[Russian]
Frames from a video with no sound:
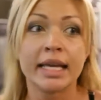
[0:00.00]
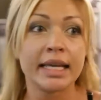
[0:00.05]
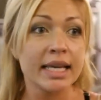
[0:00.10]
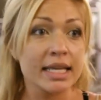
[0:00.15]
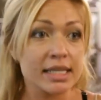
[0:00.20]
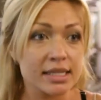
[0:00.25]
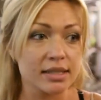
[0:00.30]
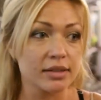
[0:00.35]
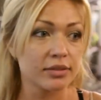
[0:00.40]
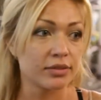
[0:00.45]

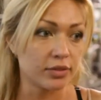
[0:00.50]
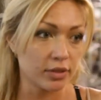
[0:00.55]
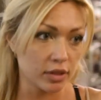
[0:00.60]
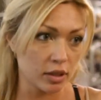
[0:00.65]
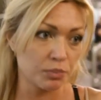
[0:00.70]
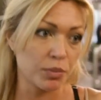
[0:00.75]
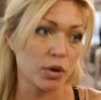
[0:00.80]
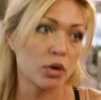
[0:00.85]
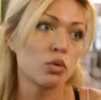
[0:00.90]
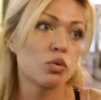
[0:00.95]
Если
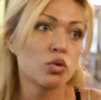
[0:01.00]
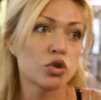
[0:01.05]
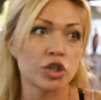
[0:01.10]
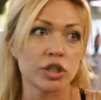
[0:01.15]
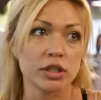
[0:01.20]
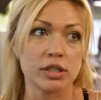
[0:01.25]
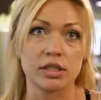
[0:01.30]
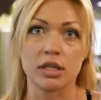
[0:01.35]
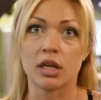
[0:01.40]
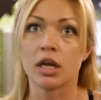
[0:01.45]
вы
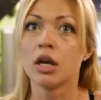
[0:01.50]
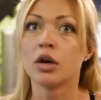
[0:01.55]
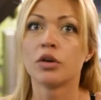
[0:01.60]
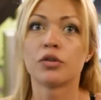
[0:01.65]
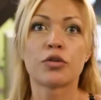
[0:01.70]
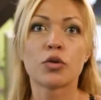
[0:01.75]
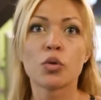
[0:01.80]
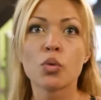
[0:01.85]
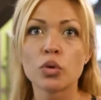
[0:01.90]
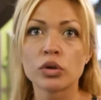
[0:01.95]
покушаете
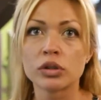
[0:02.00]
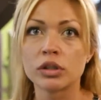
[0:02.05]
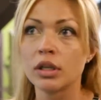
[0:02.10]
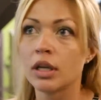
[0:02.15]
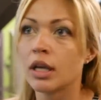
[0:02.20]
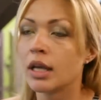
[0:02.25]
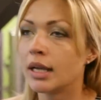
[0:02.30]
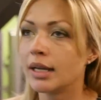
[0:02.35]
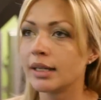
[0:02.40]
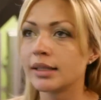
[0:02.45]

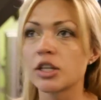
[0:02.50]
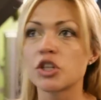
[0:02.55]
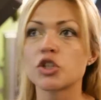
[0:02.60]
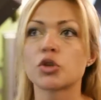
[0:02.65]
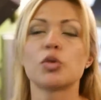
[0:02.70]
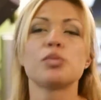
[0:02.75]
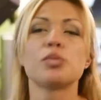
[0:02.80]
фрукты или даже